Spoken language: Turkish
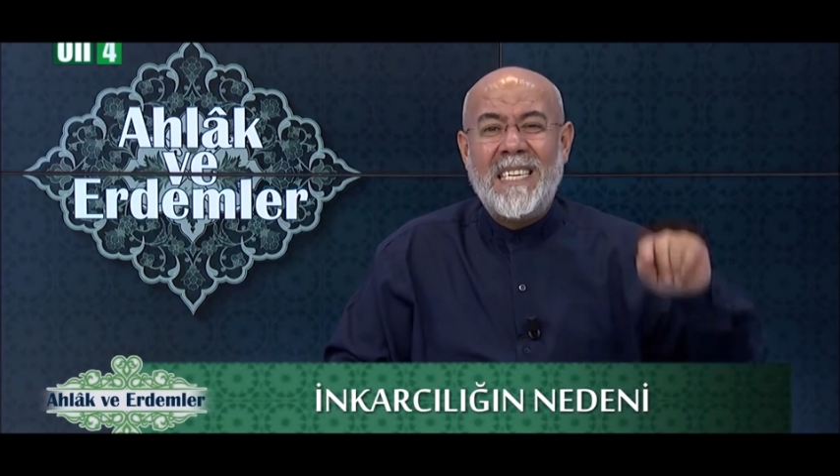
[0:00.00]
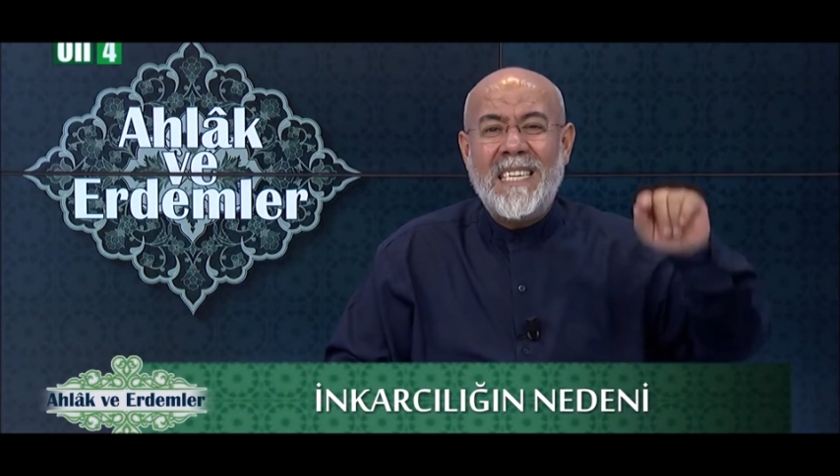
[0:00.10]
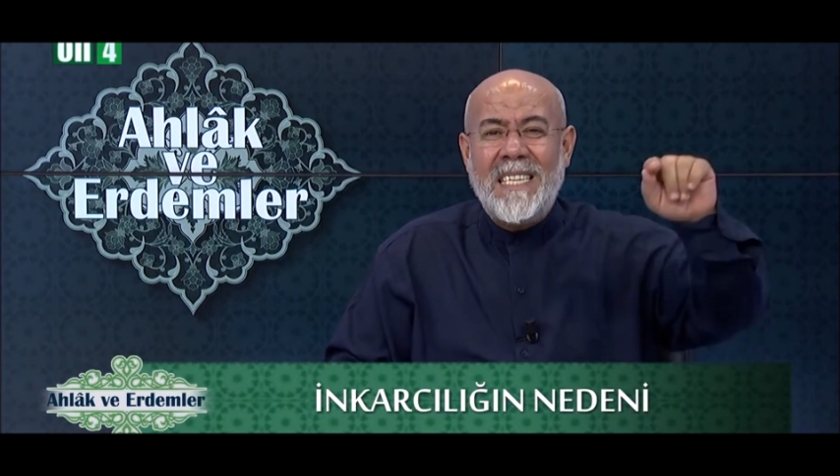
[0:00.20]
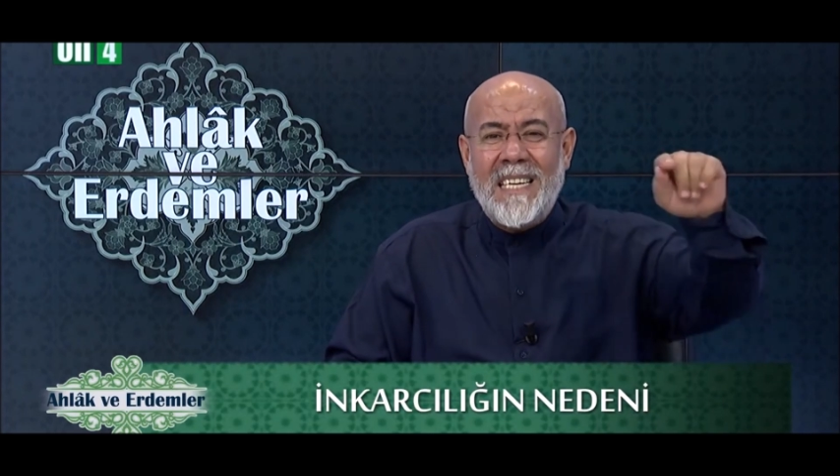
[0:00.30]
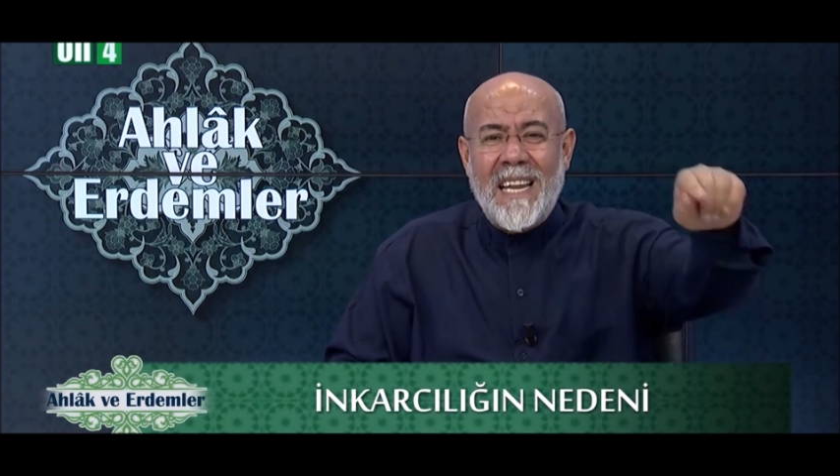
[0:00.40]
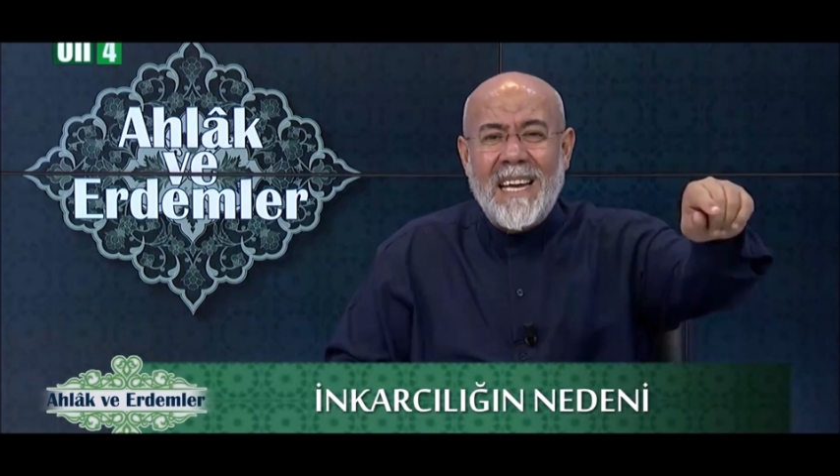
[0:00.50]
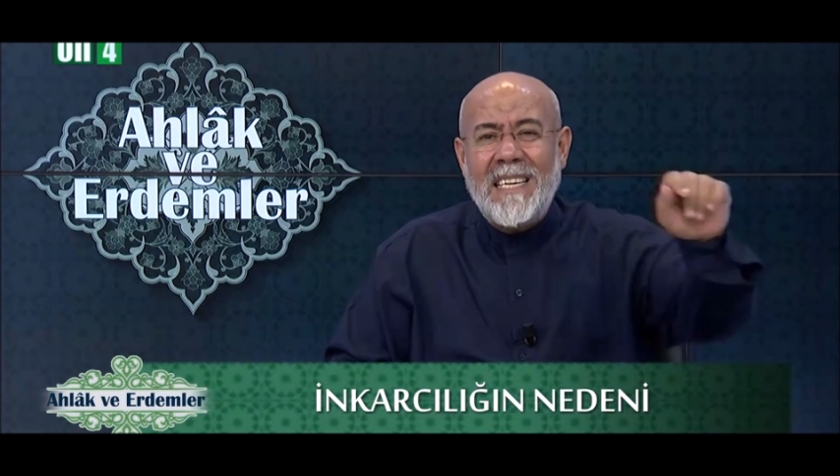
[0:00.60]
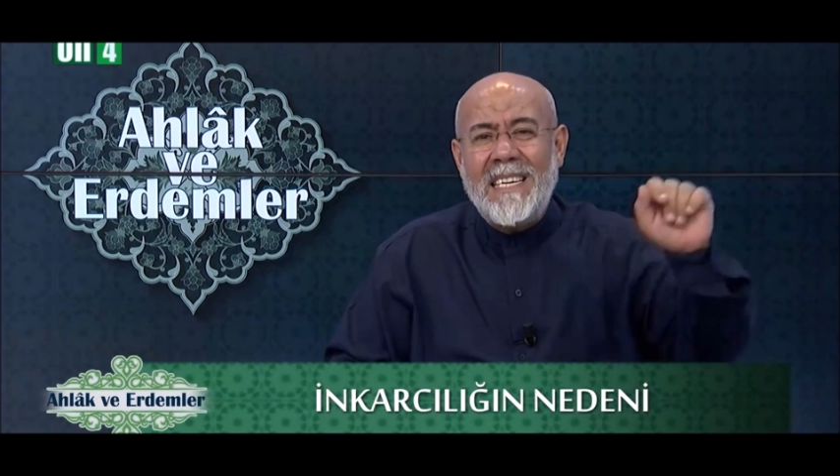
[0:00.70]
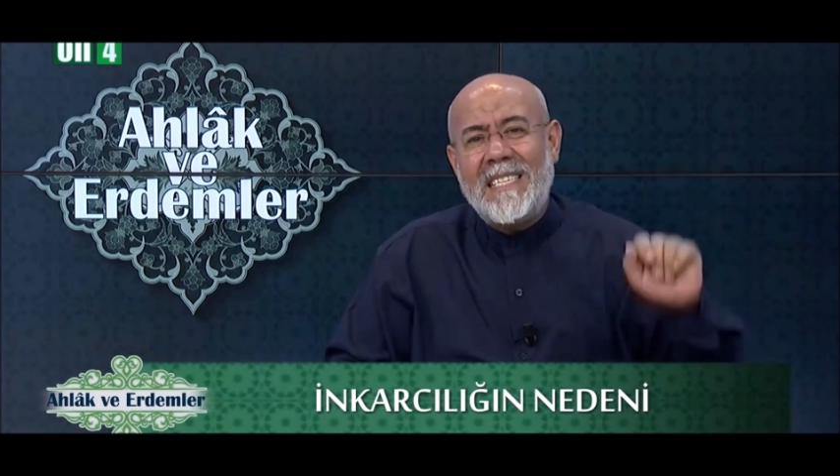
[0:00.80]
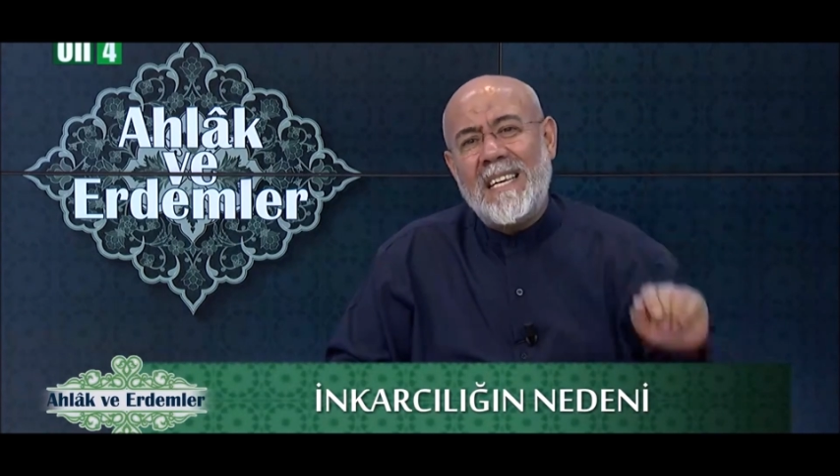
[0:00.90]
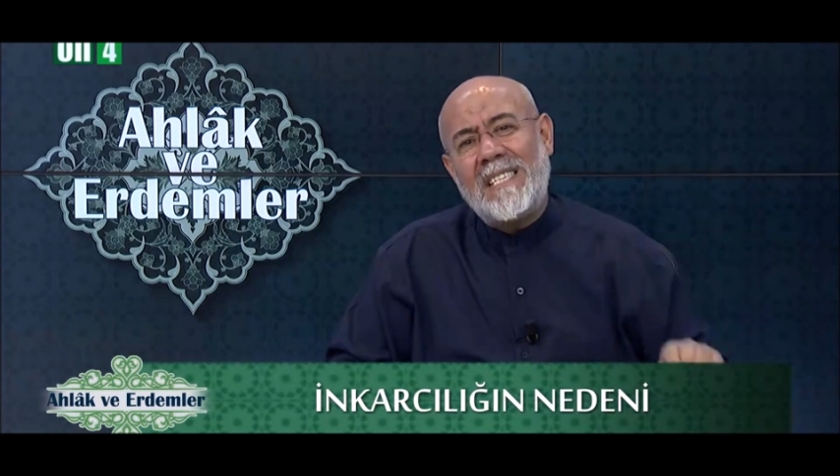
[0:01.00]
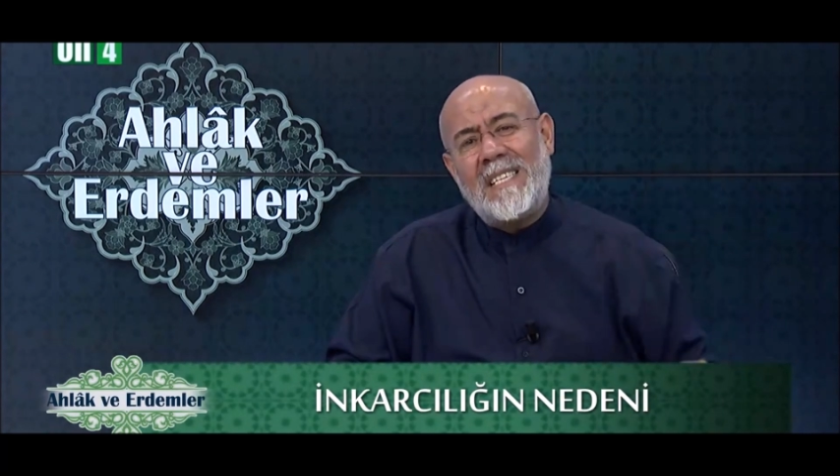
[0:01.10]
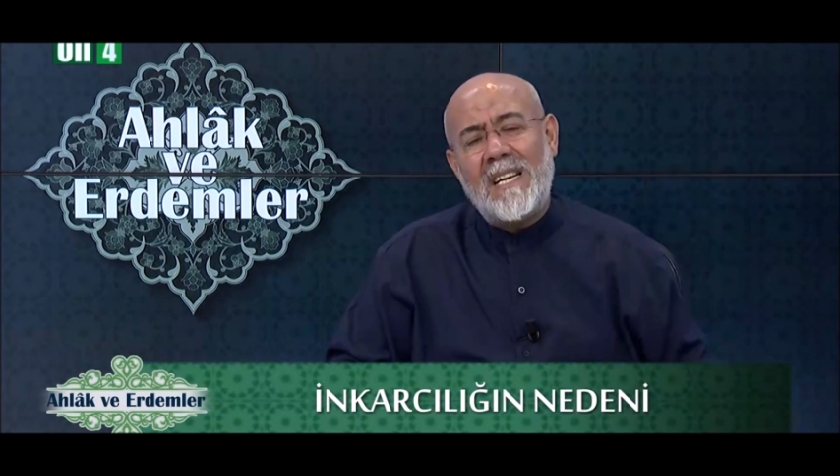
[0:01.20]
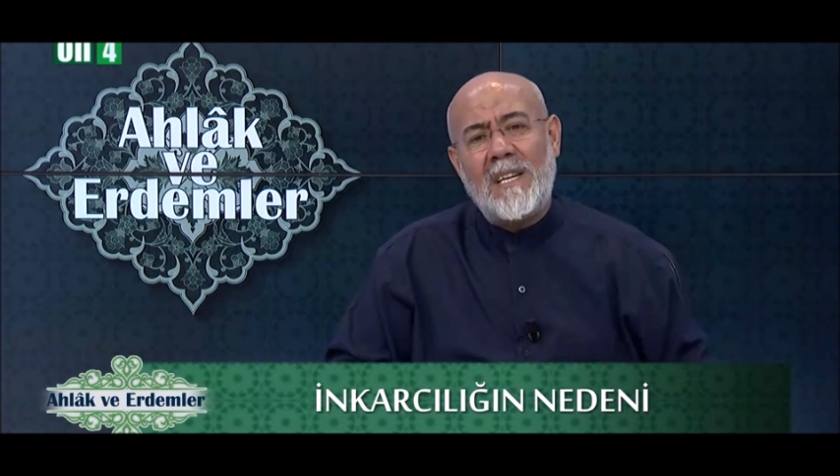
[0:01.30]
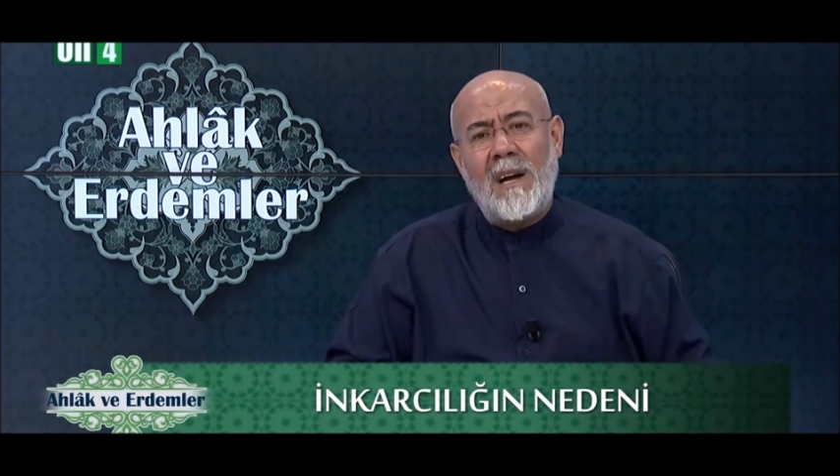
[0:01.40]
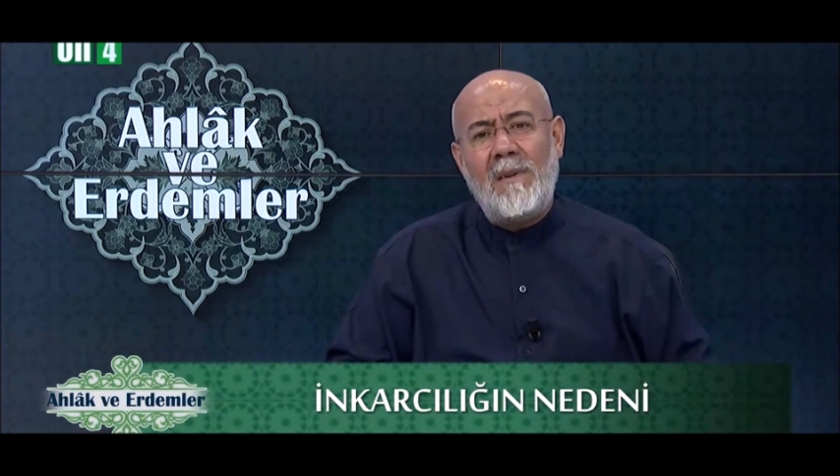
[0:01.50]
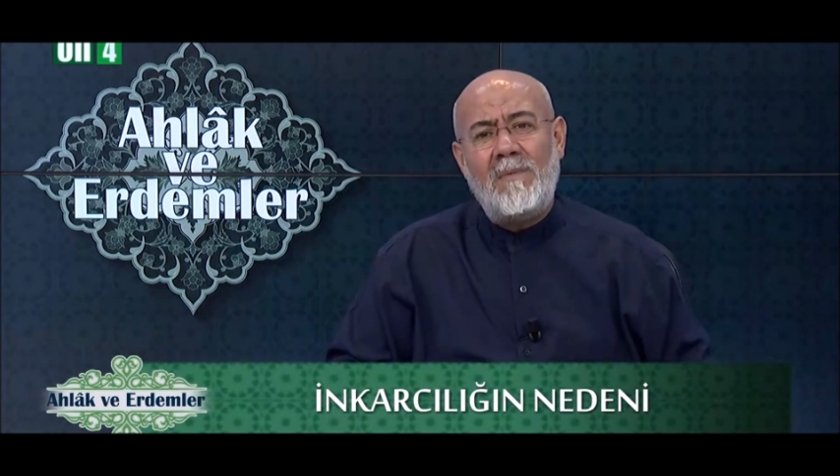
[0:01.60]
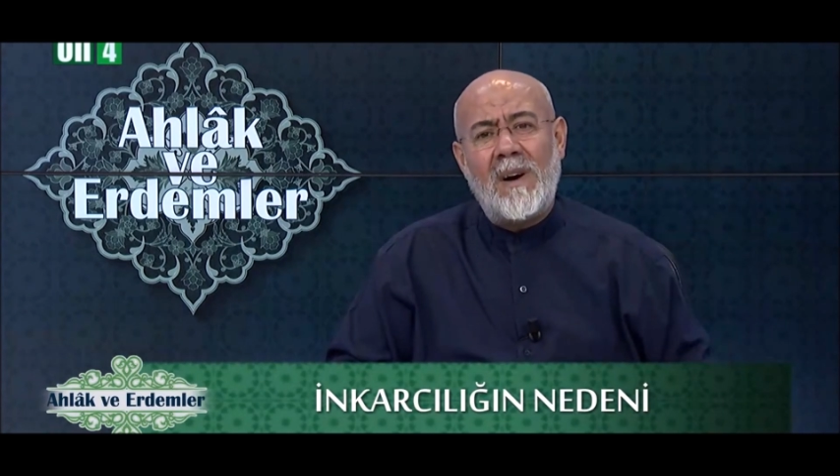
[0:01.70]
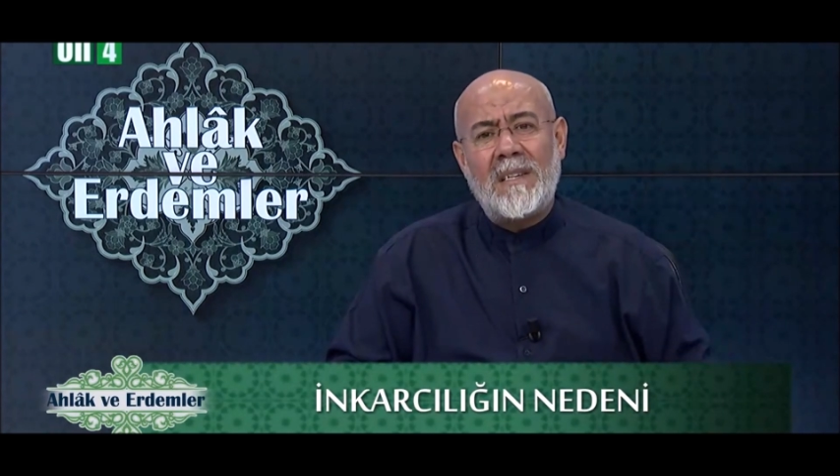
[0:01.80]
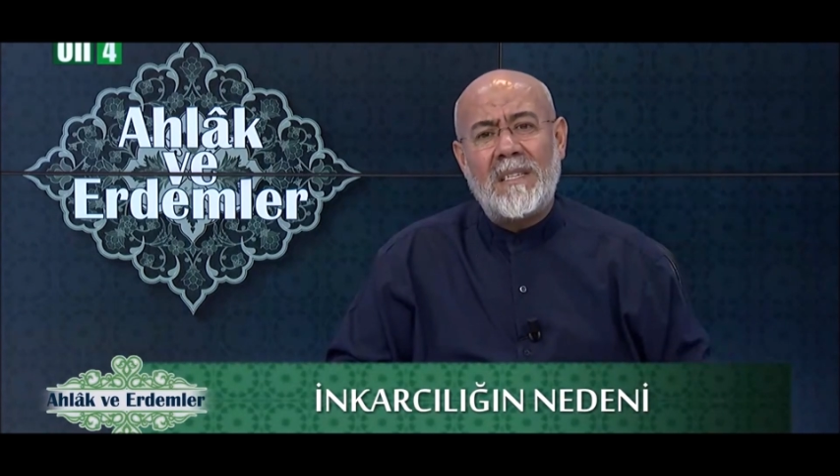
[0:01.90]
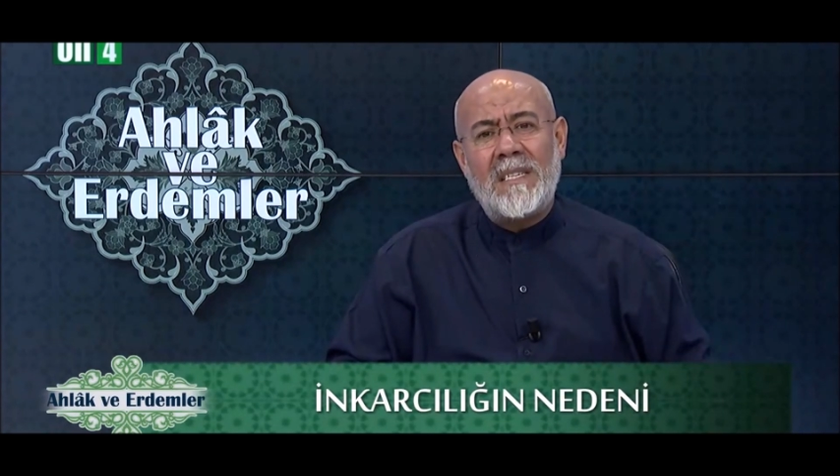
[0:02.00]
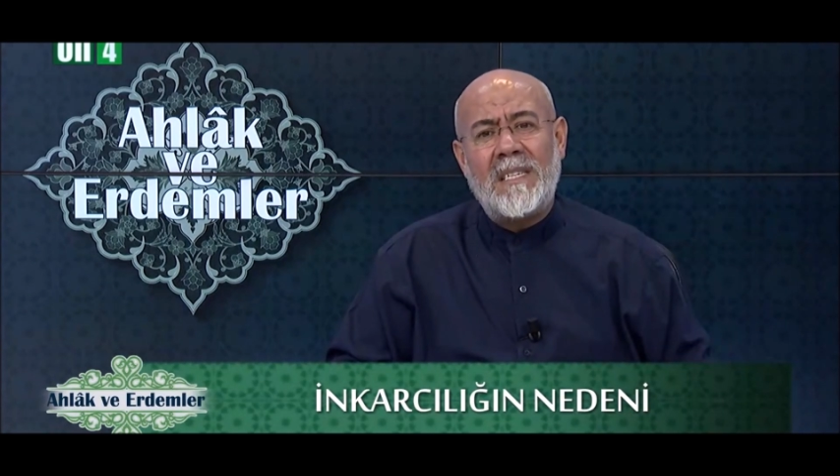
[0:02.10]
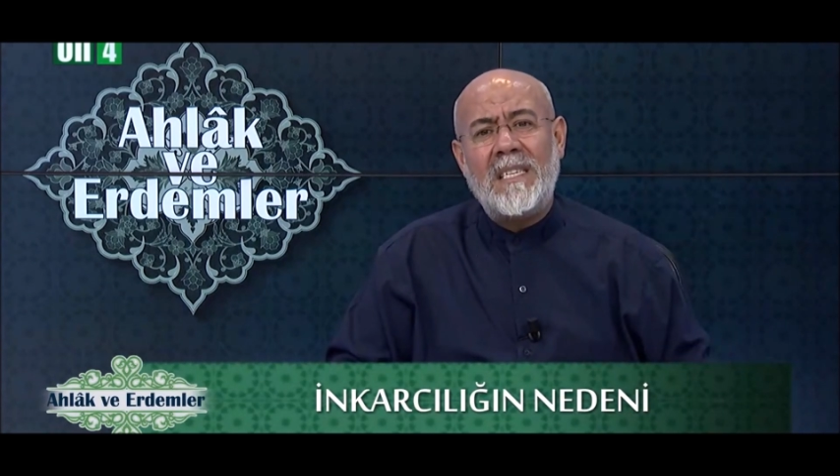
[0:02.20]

gittikleri yerde şeytan vardır,